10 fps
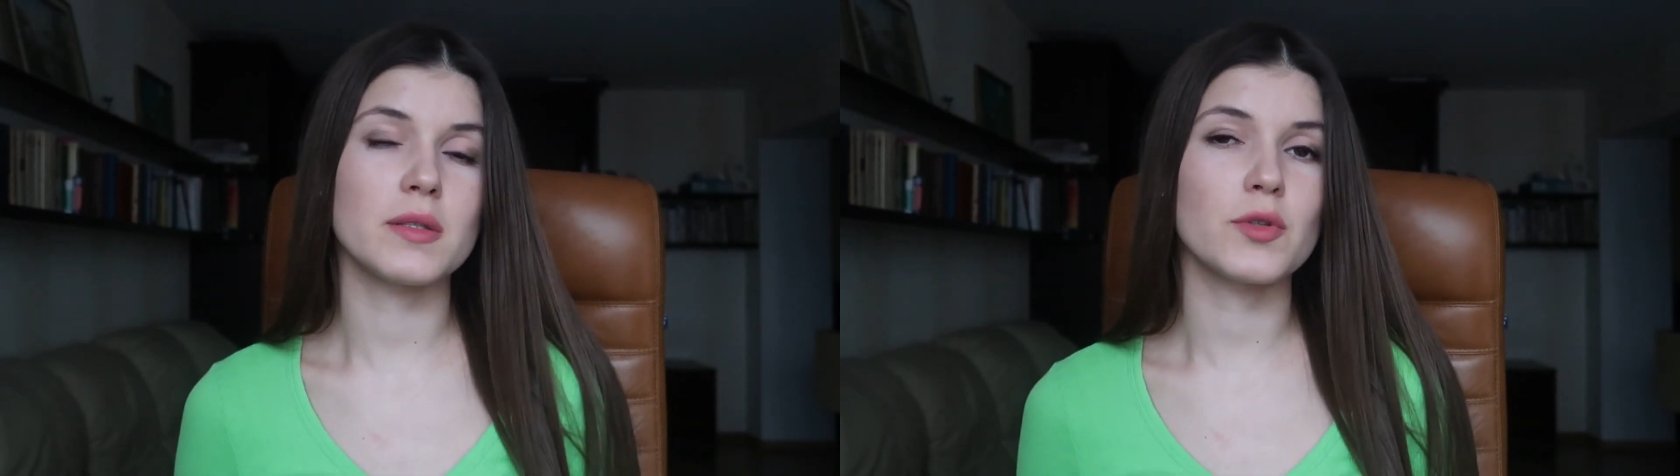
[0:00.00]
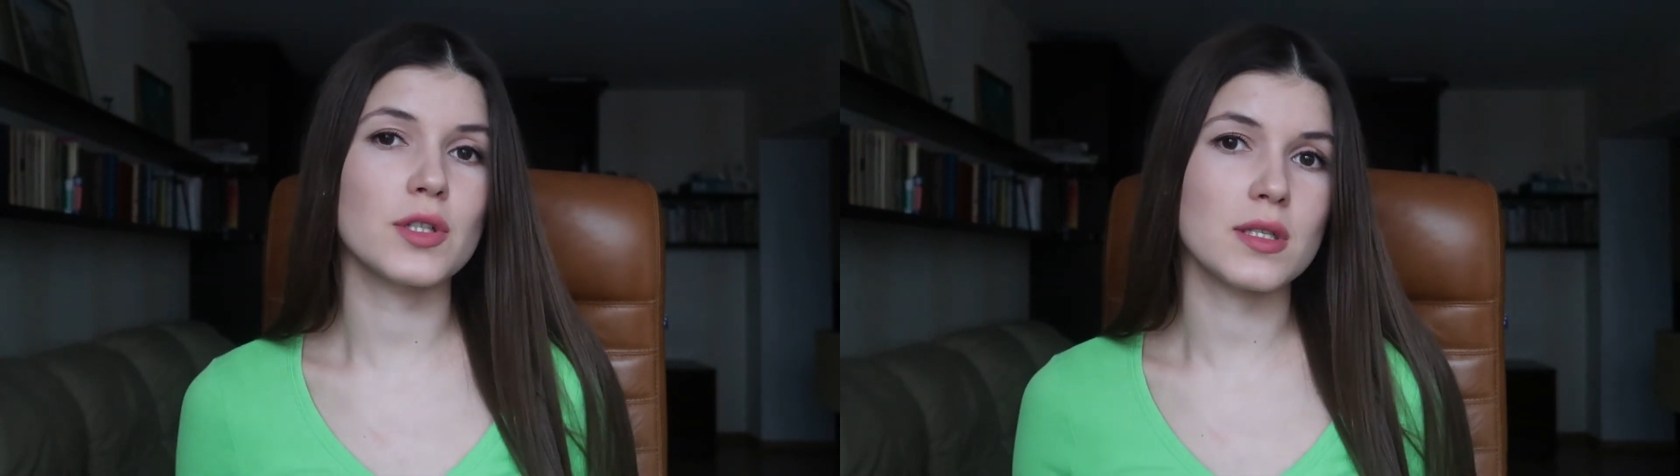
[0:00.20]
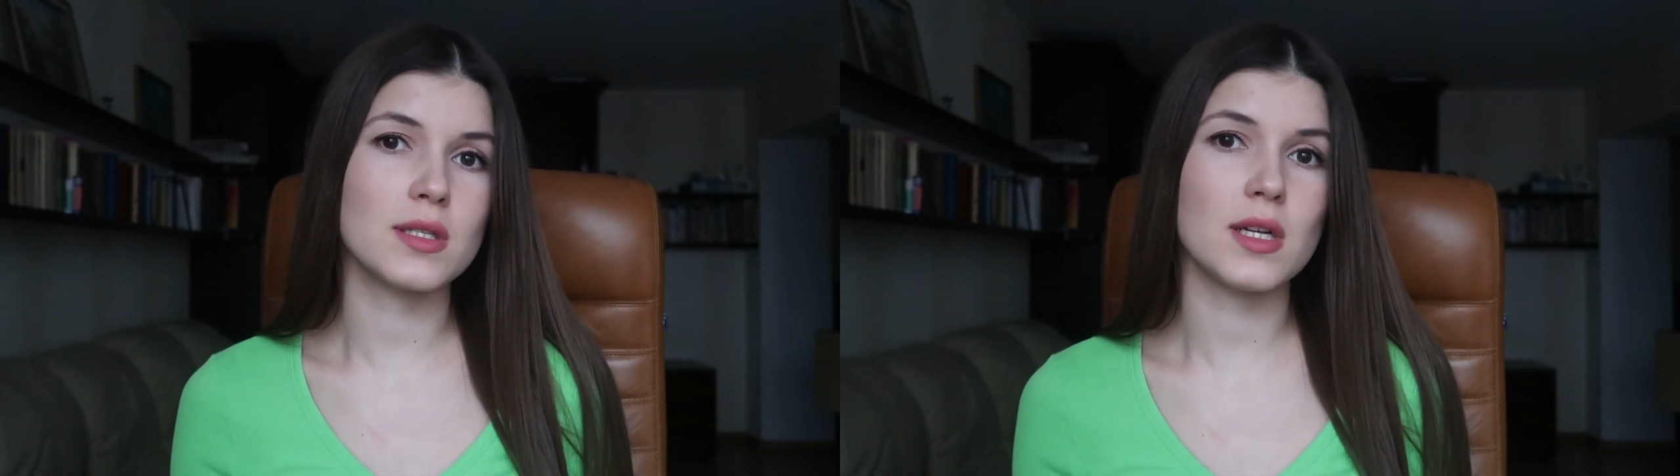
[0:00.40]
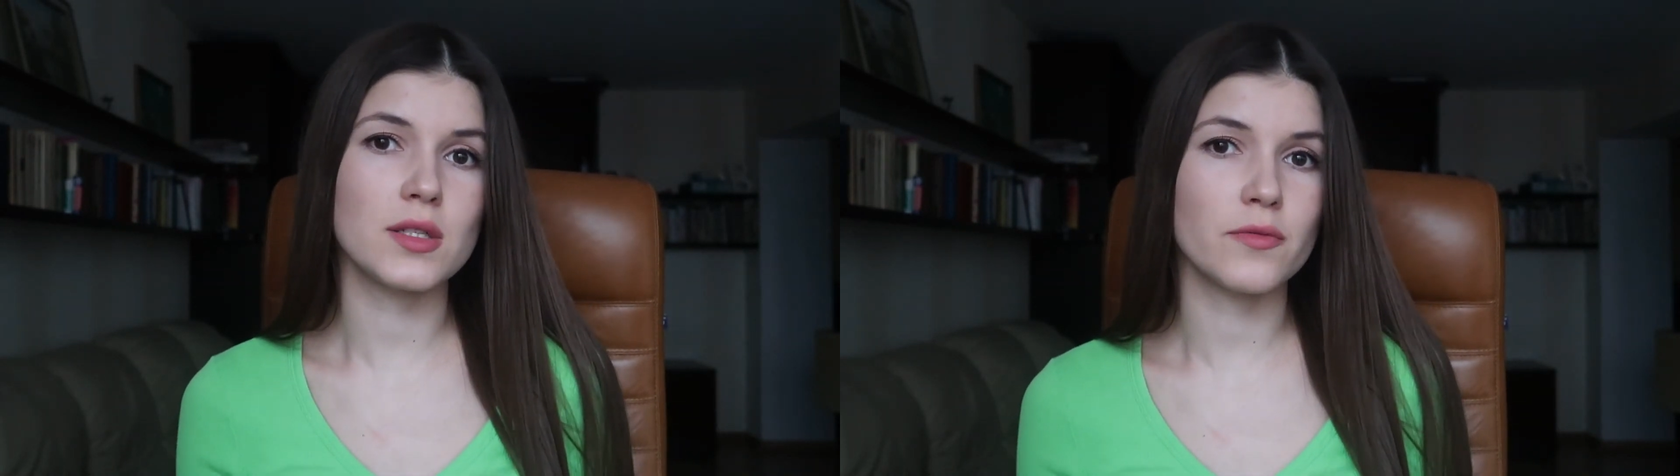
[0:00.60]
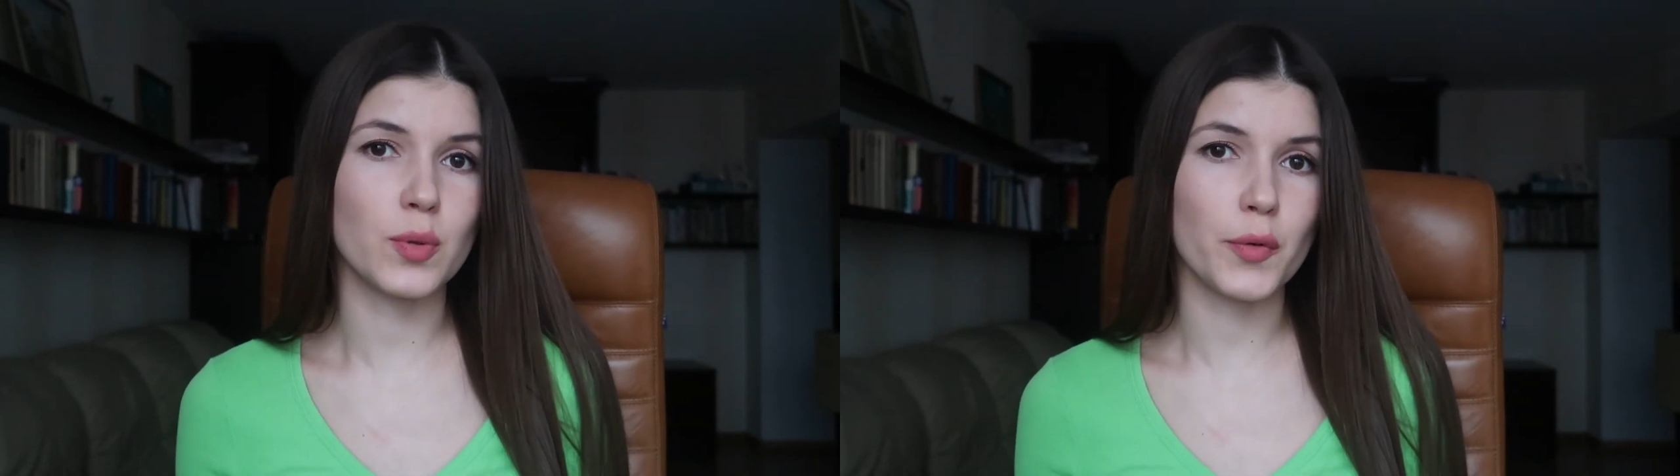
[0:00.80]
возможность
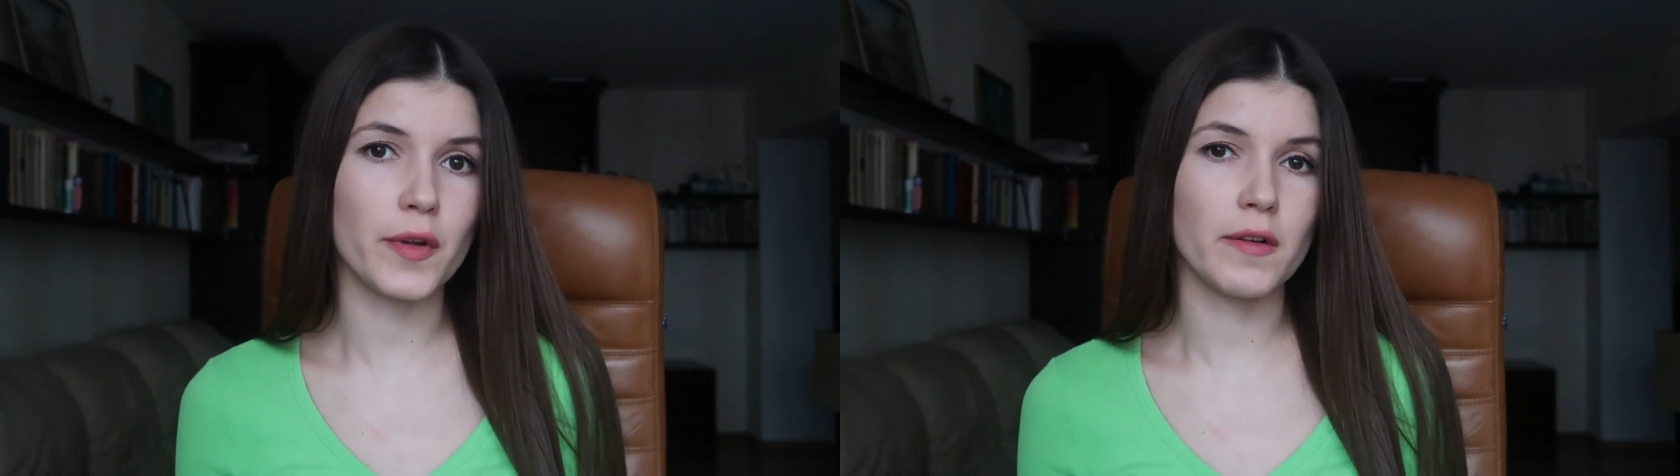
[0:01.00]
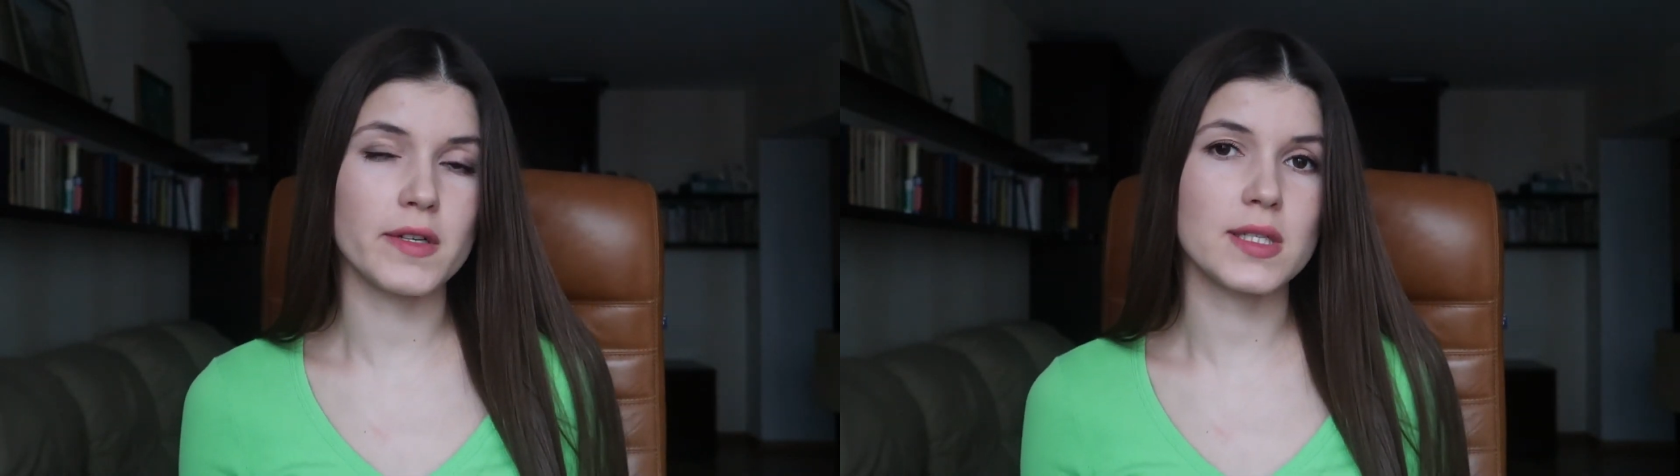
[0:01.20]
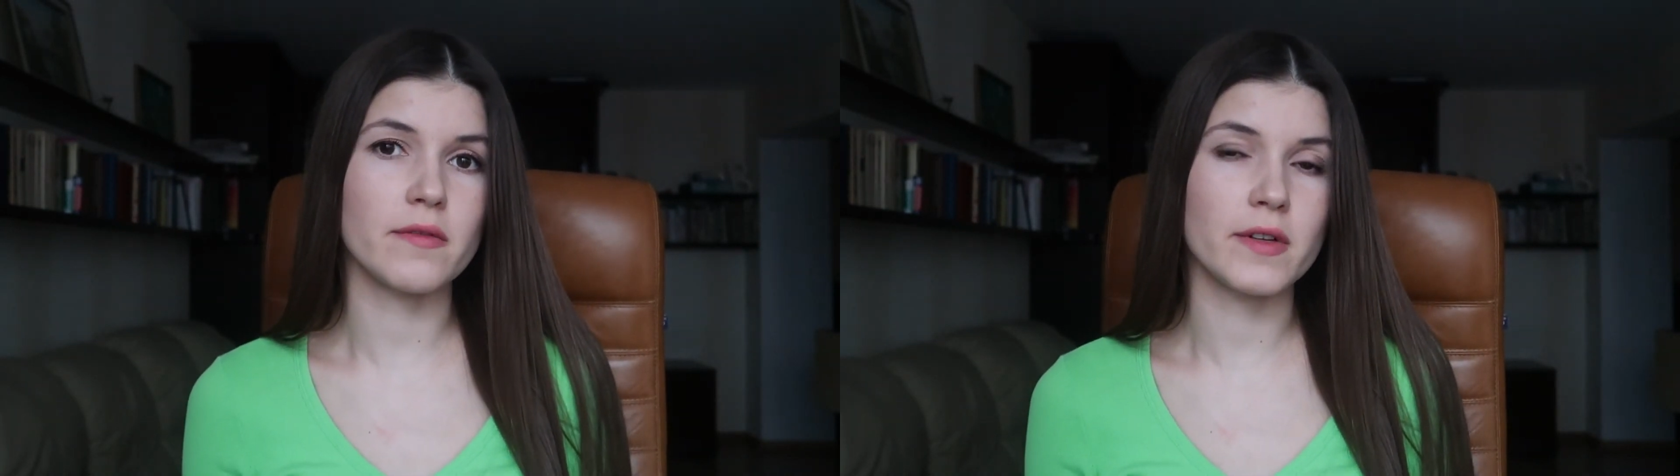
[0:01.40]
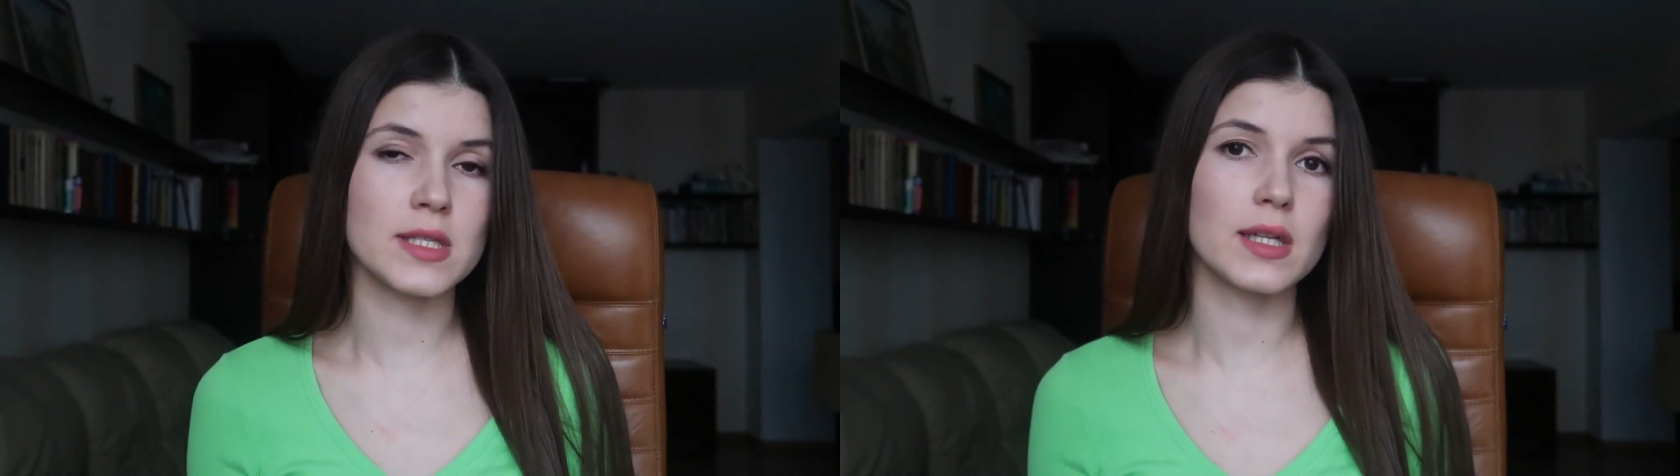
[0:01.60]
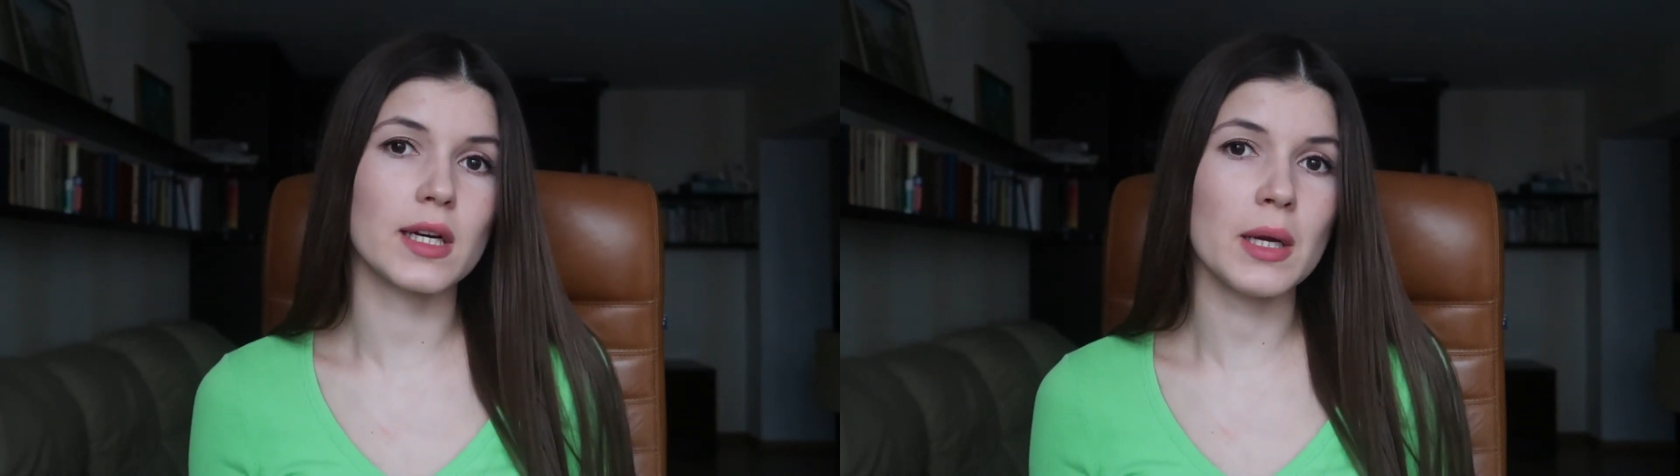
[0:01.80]
создать профили
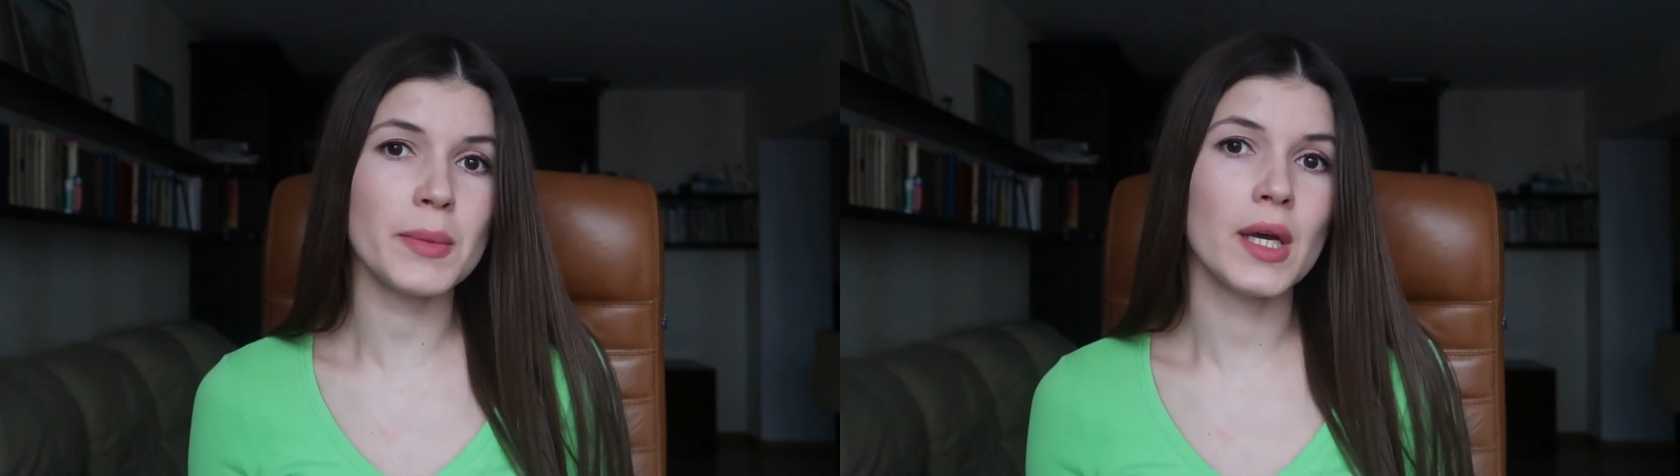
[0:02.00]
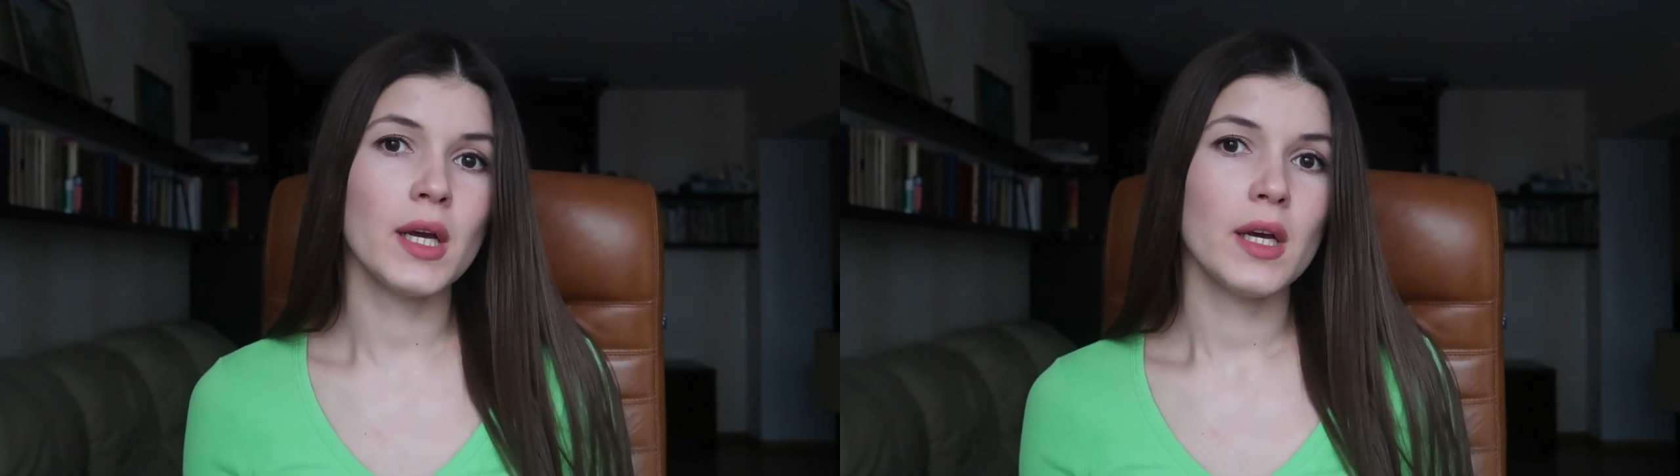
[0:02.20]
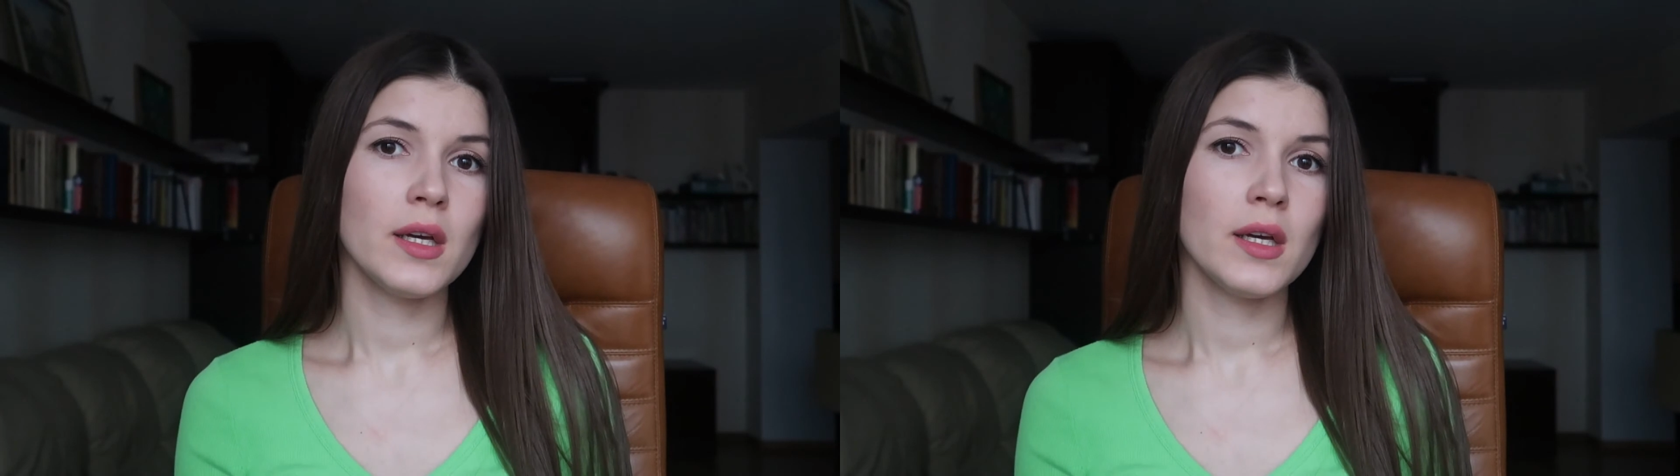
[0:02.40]
в Инстаграме